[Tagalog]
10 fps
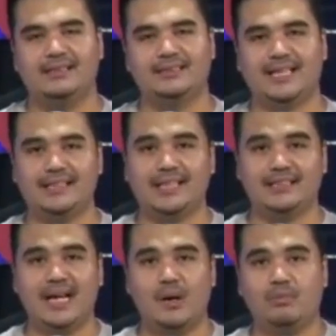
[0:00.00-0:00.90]
sa kanyang
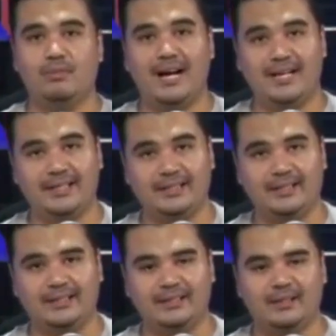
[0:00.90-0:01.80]
asawang babae
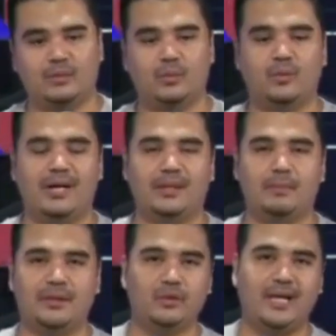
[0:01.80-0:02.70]
kung uh,
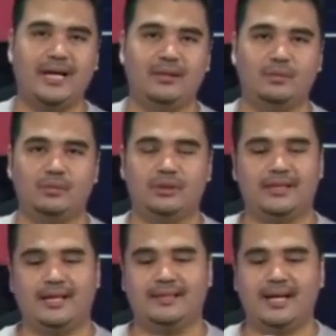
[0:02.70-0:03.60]
napatunayan ho niya
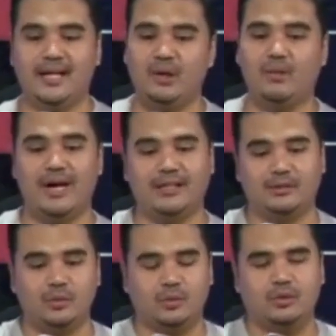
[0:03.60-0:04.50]
na nangaliwa
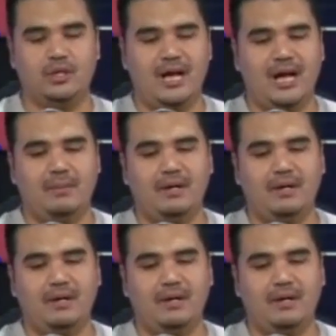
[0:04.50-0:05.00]
ito. Habang